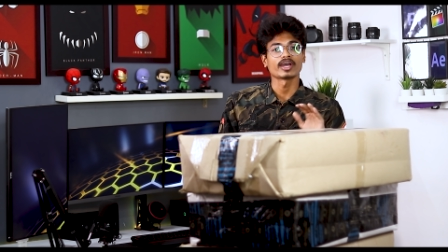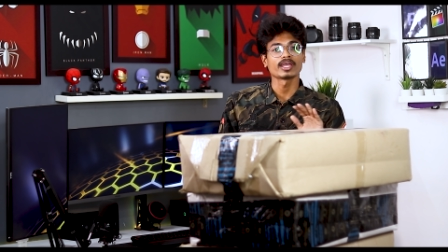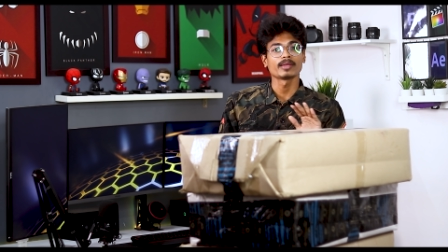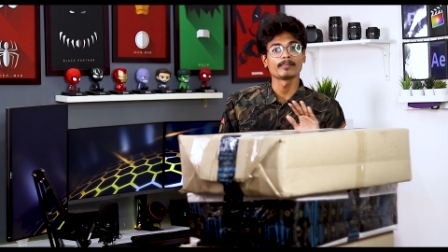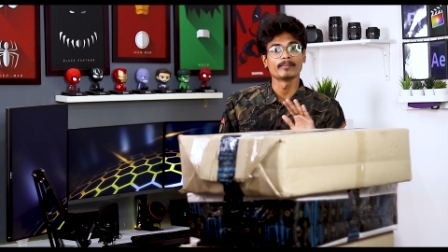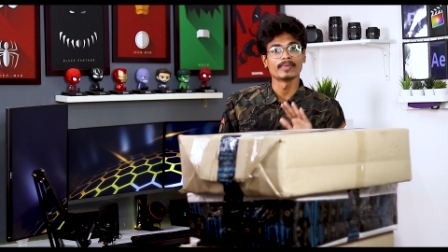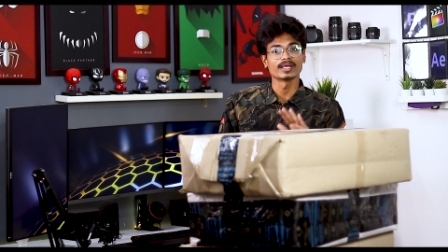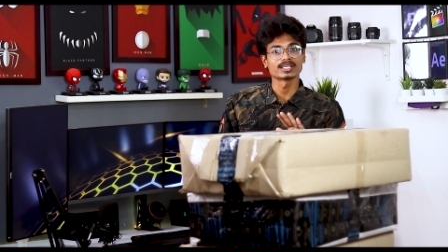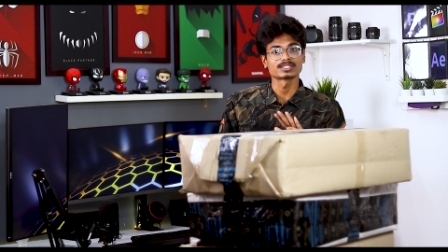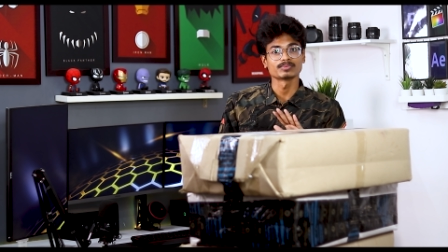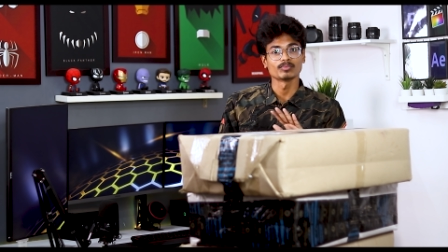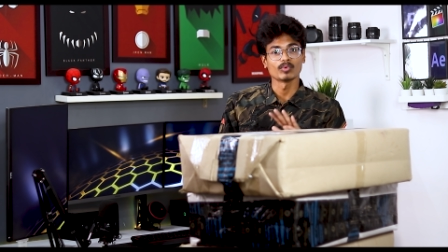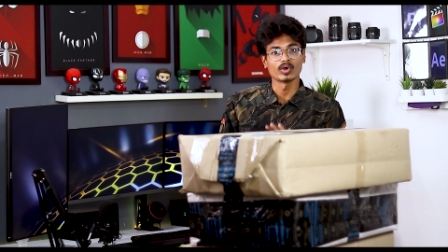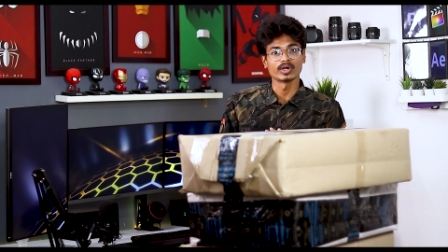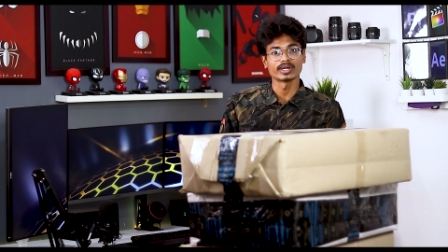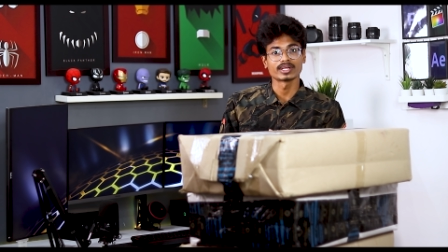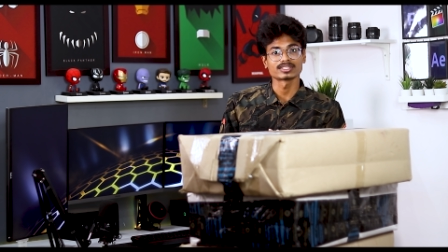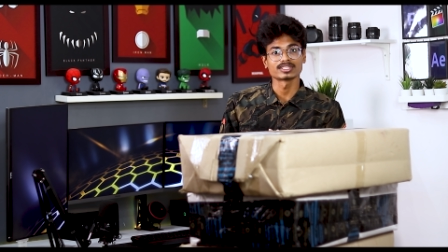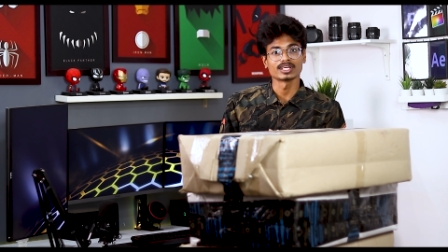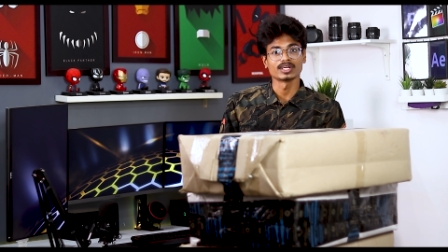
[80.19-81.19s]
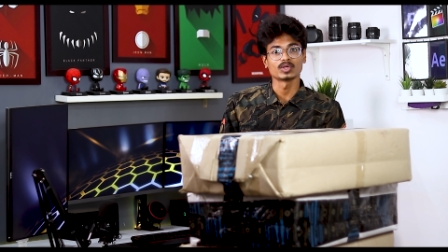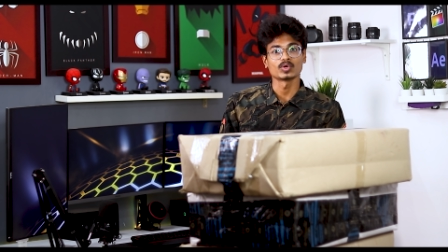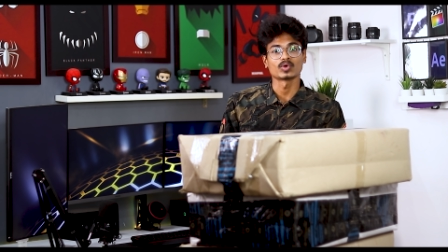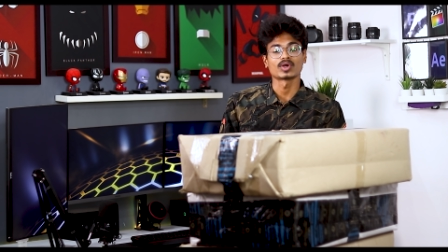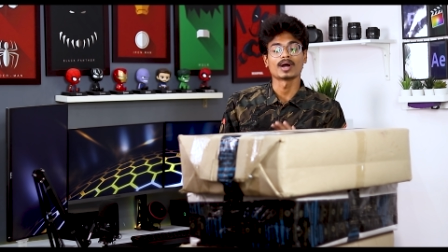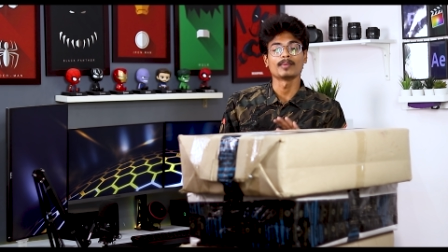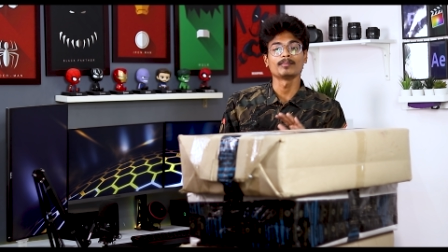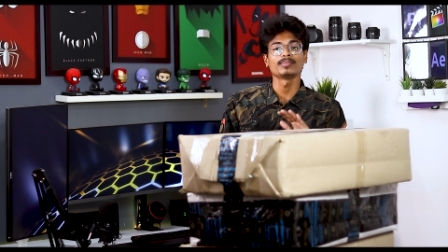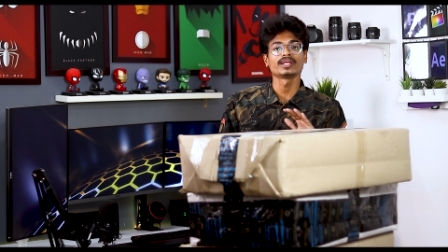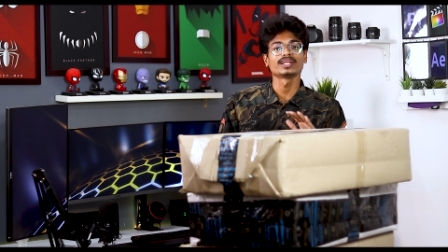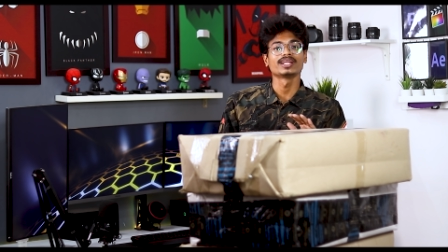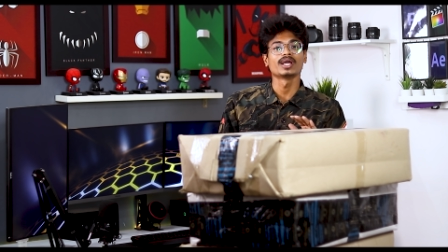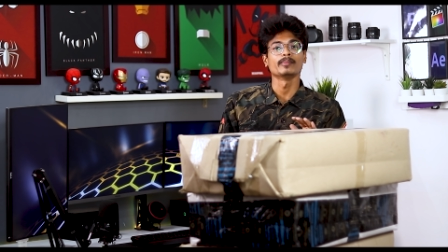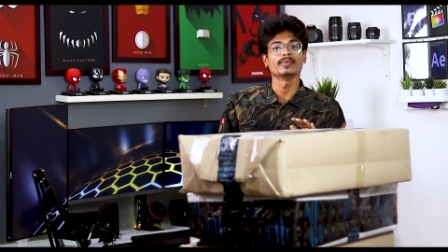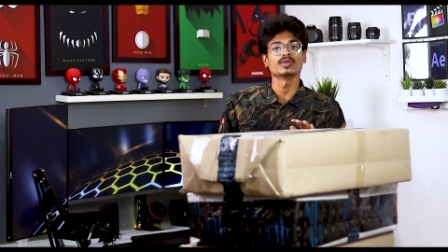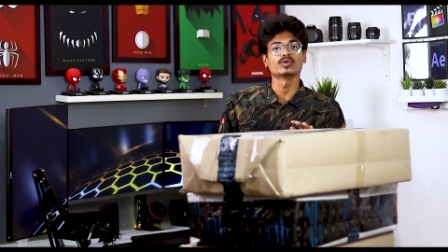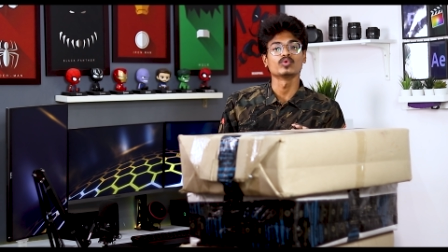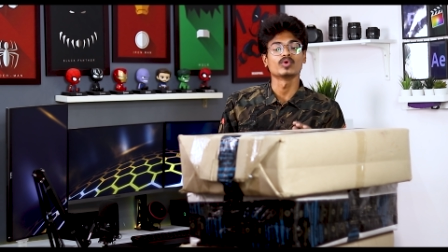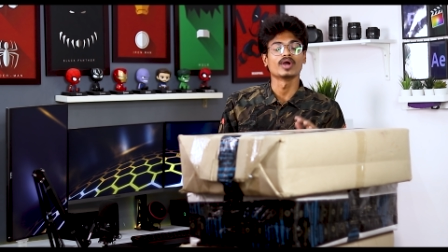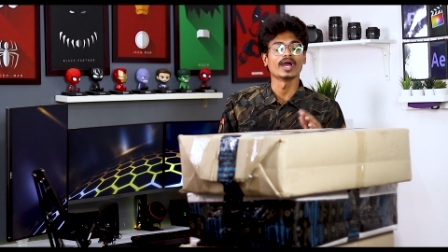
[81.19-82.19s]
ఫైవ్ బెస్ట్ మానిటర్స్ ఏంటో
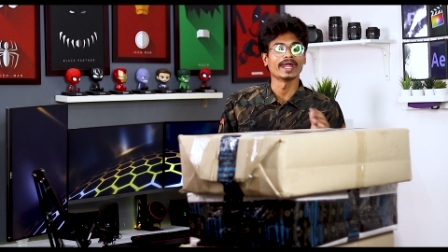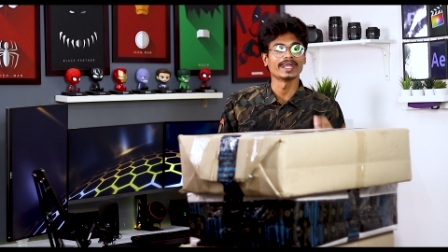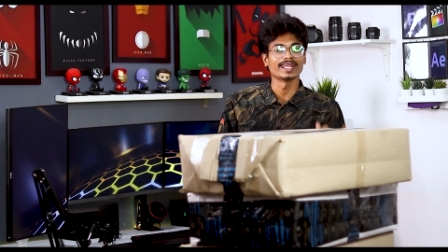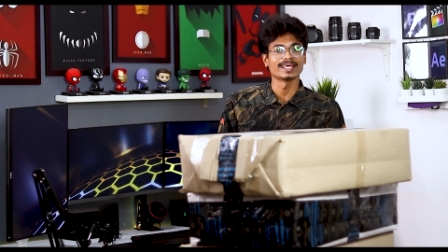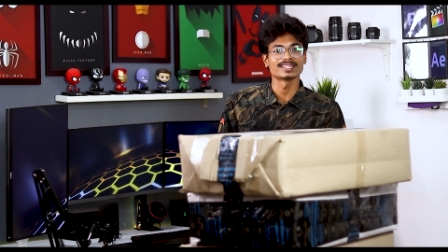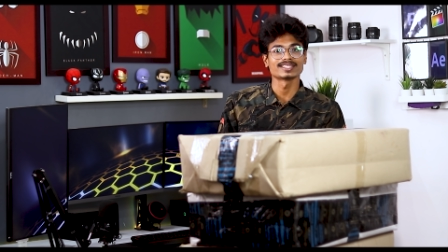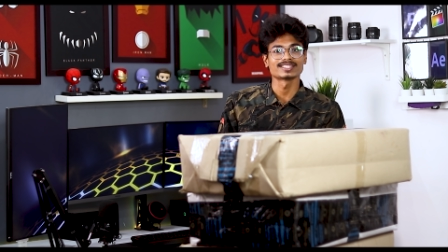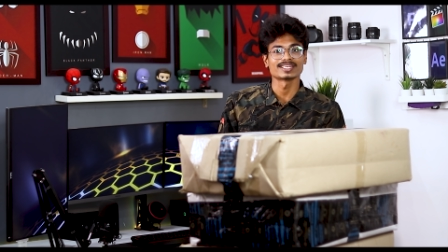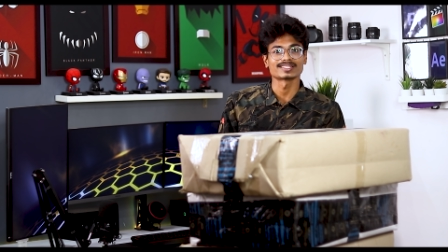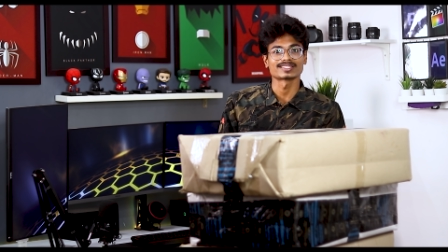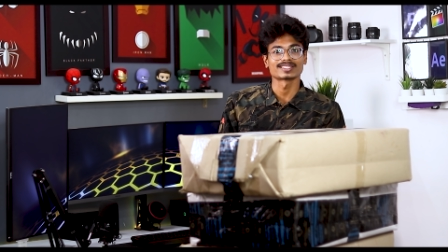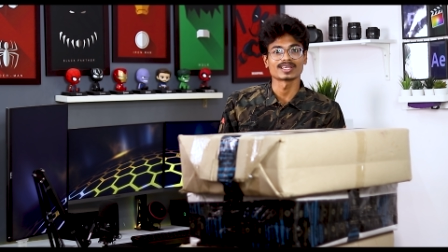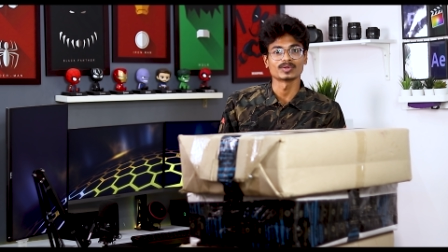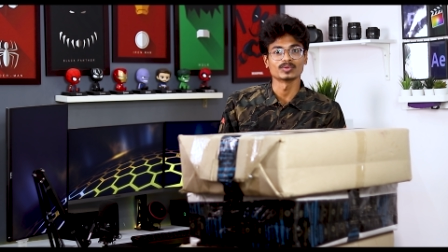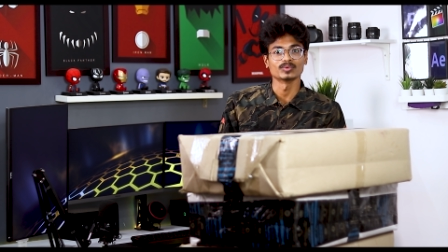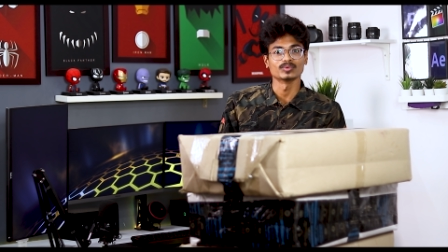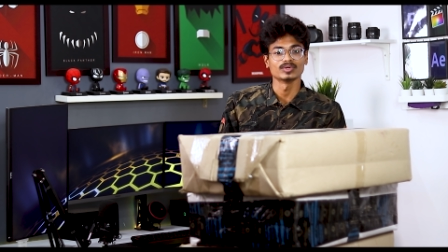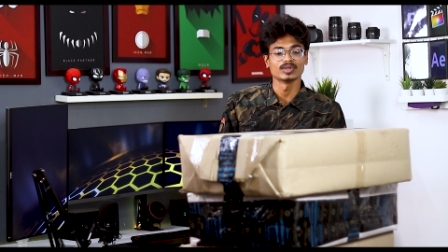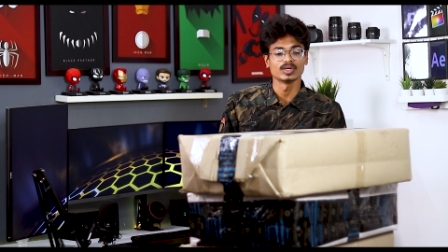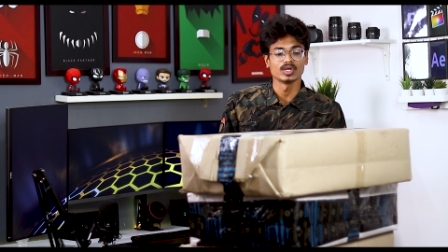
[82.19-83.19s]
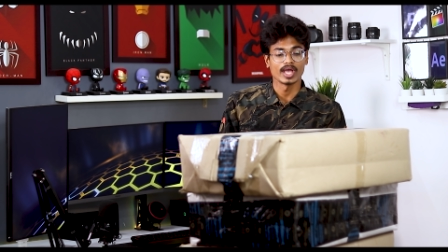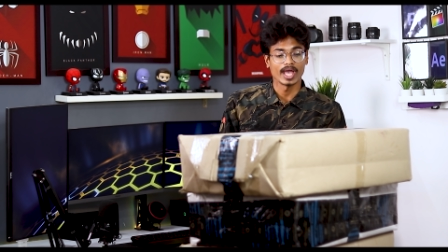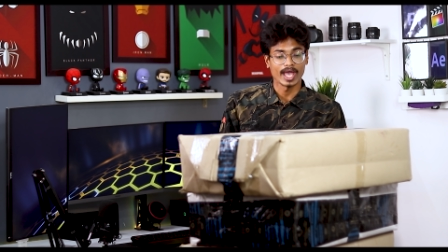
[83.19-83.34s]
కంప్లీట్గా మీకు గైడ్ అయితే చేస్తాను